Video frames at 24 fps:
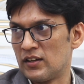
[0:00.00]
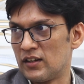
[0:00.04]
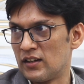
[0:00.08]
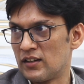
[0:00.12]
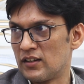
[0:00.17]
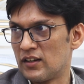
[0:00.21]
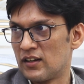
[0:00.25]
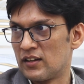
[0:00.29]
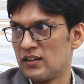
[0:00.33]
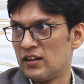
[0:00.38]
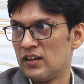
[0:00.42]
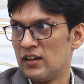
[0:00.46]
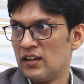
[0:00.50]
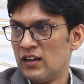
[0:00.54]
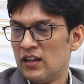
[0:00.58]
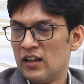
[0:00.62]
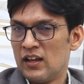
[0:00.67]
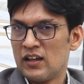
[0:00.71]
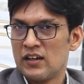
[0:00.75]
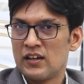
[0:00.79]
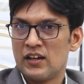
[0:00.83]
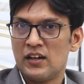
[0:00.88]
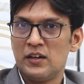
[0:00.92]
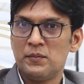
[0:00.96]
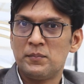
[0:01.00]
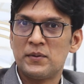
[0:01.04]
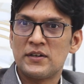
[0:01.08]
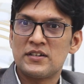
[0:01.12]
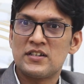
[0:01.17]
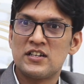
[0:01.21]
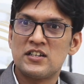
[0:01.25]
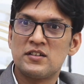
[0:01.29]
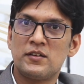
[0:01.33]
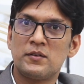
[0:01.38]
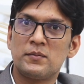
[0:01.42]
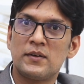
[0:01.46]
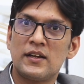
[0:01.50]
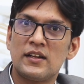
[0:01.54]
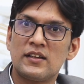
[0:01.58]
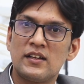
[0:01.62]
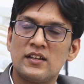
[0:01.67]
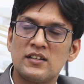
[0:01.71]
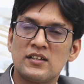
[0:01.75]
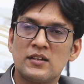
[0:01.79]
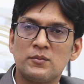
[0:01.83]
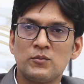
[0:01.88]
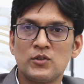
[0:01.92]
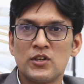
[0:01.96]
क्रिएट करता है हम्म। कई पेशेंट्स मेरे पास
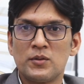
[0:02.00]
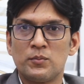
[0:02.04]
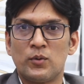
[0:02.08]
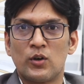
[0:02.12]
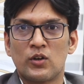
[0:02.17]
आते हैं सर मुझे